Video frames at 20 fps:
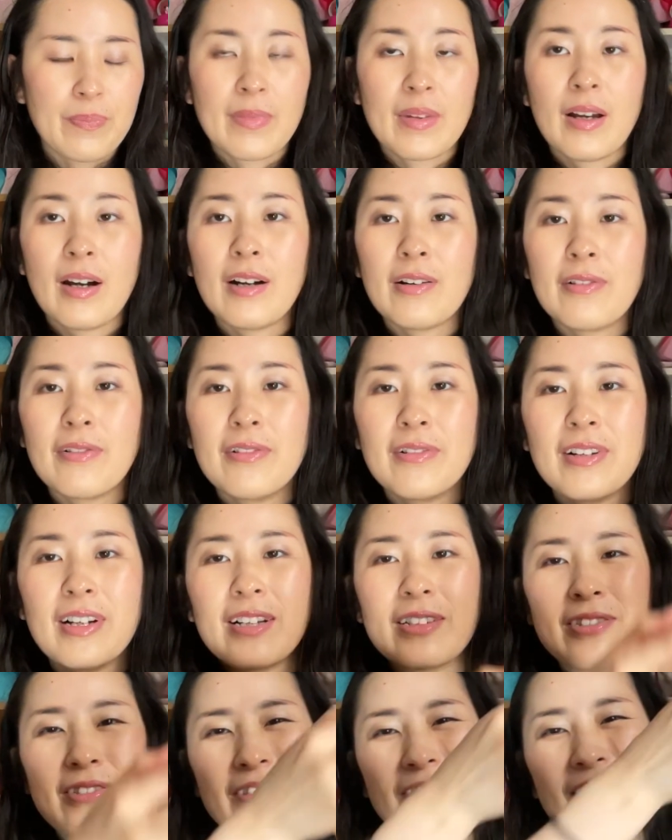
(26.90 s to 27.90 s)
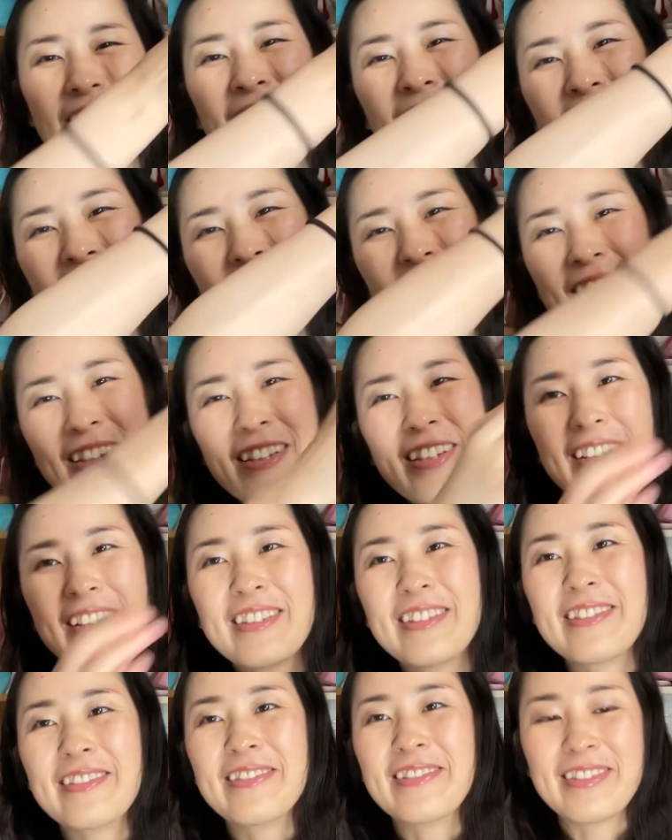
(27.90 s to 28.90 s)
箱がすごい開けや
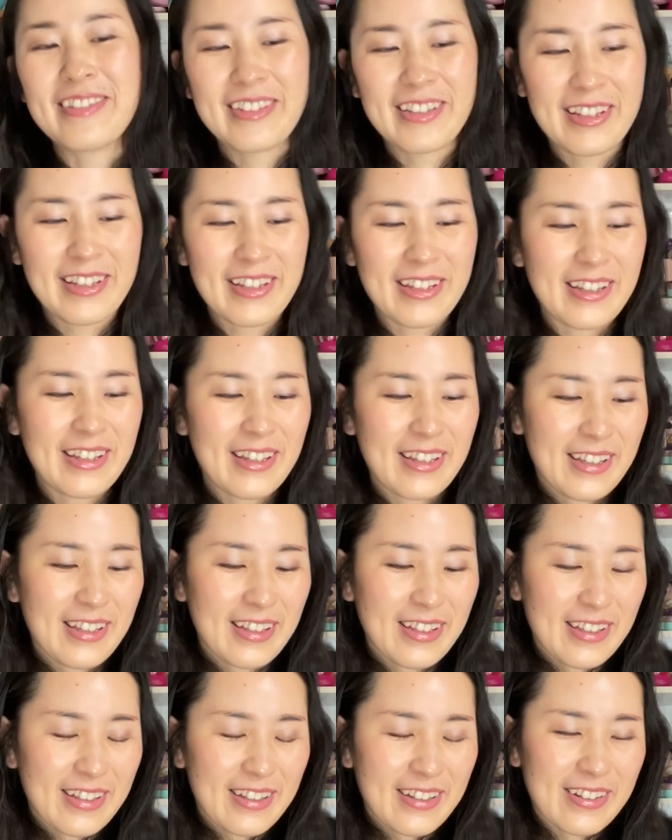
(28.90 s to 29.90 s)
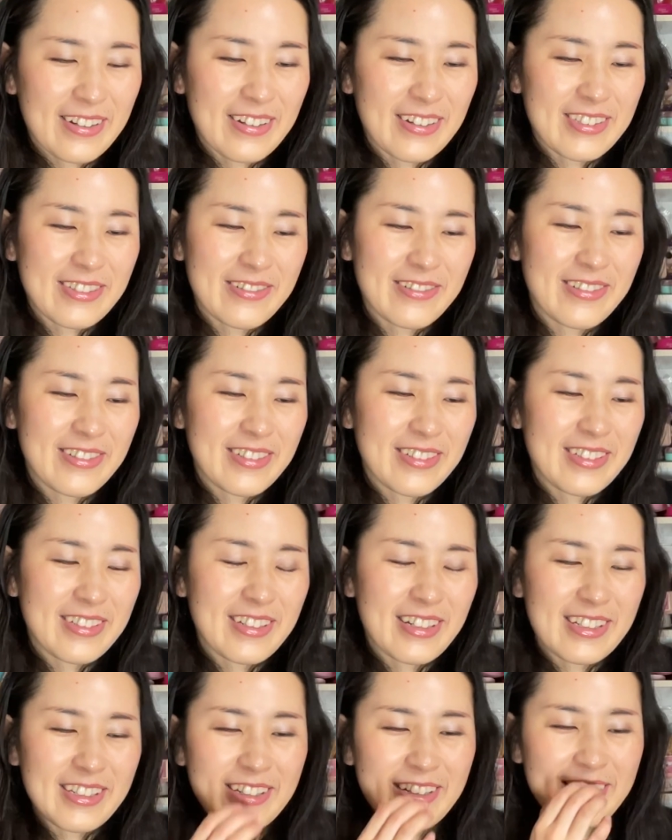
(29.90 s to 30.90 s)
すくってなんかすごい
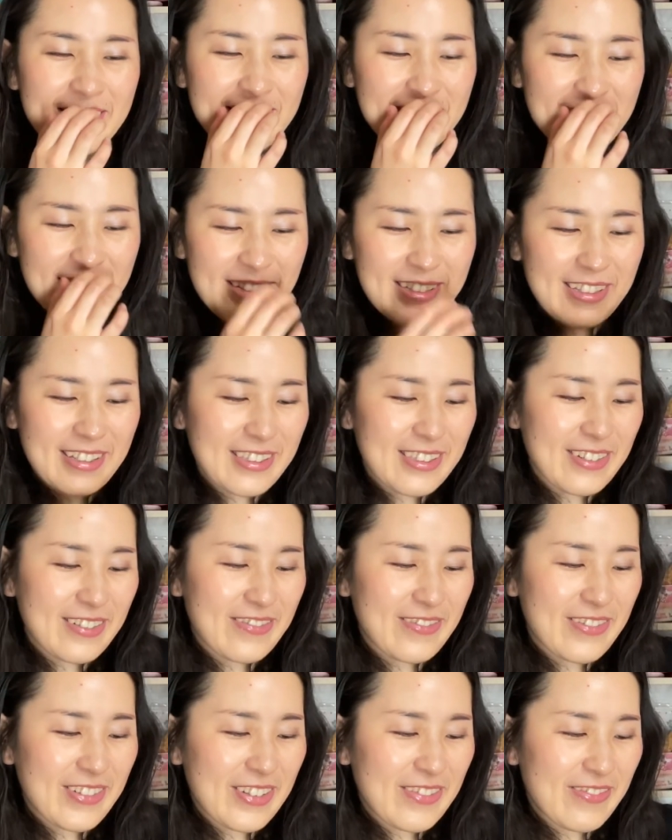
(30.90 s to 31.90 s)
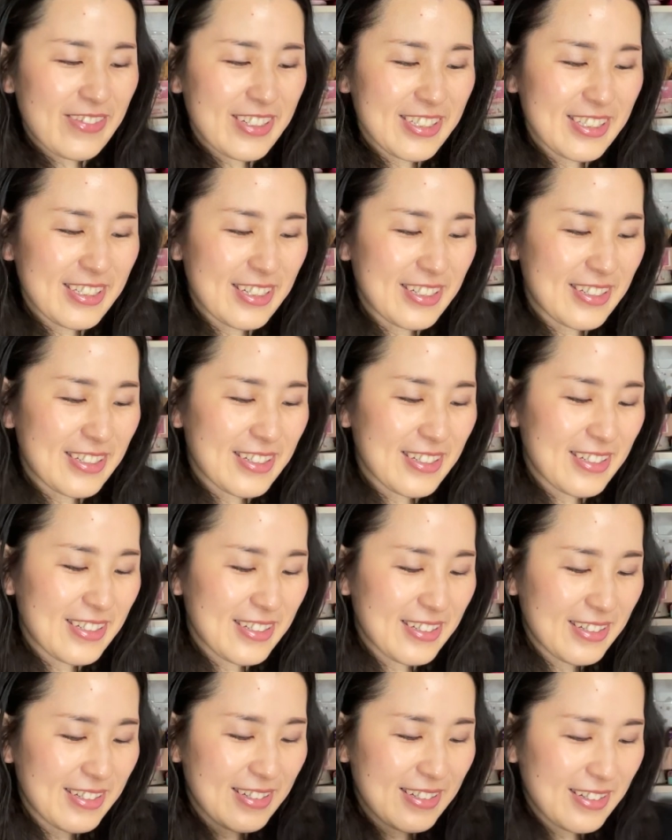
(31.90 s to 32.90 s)
ありがたいなって思いました
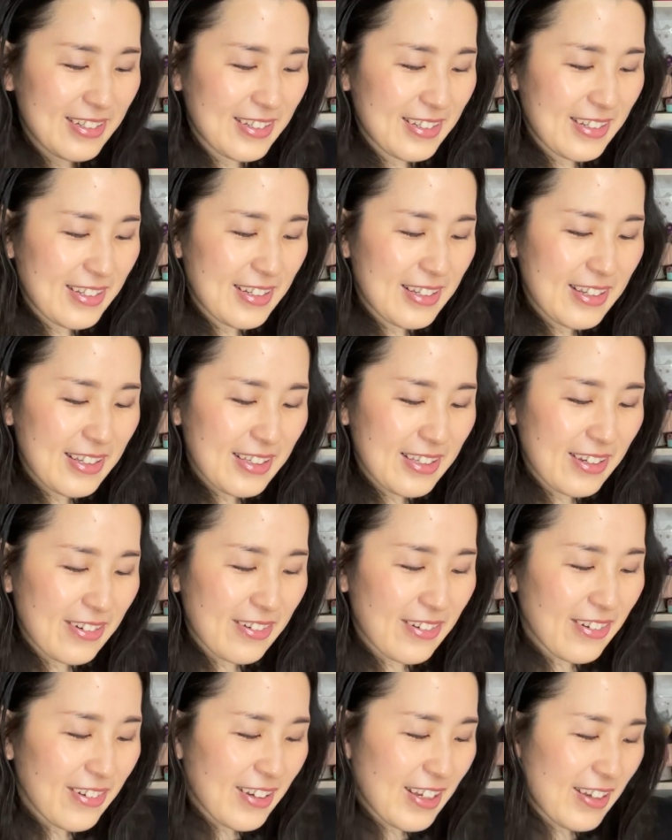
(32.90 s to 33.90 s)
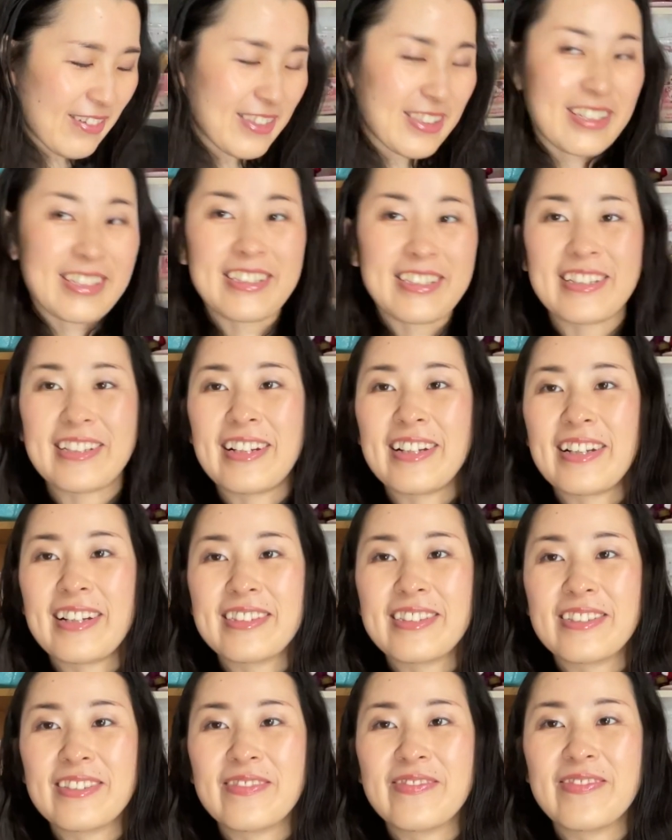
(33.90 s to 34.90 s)
で今回私が
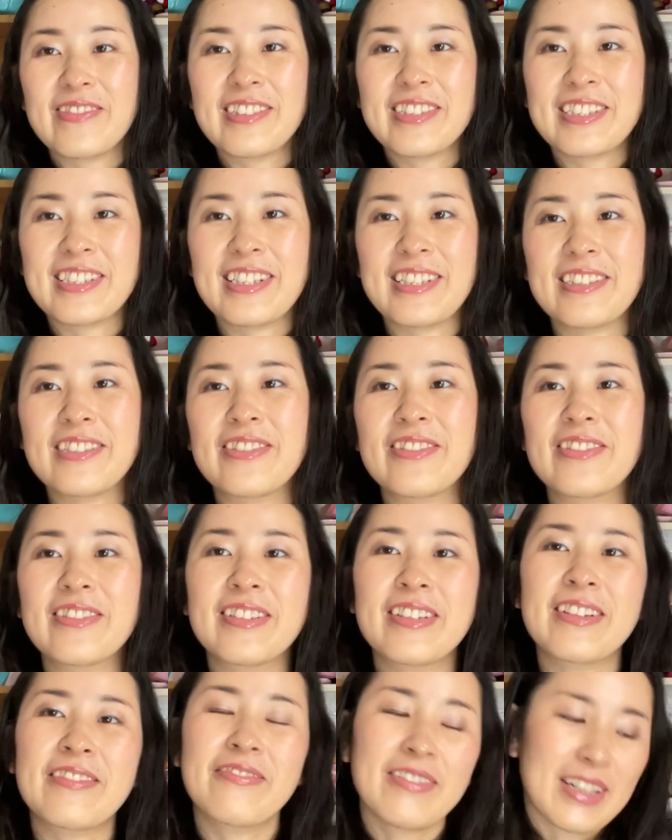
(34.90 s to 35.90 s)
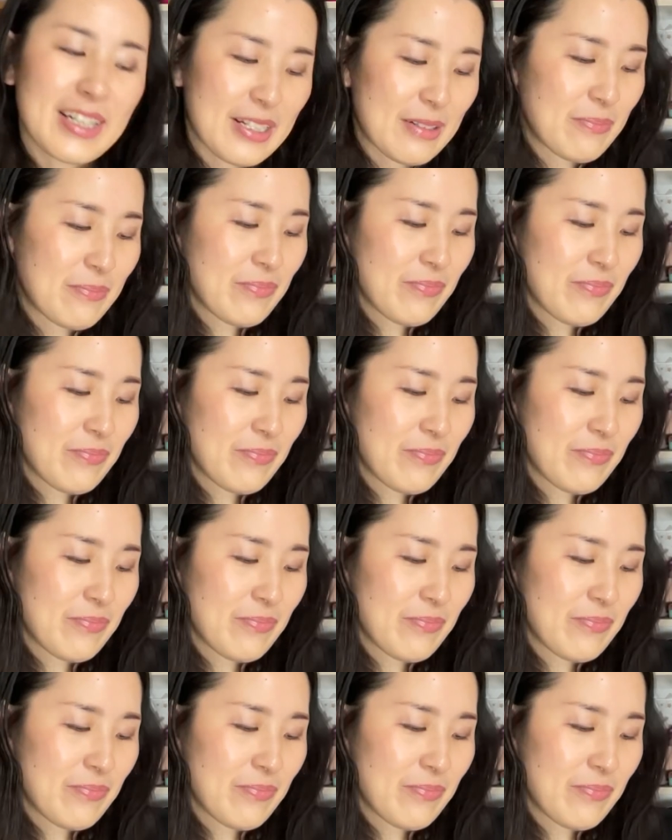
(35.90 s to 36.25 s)
注文した商品は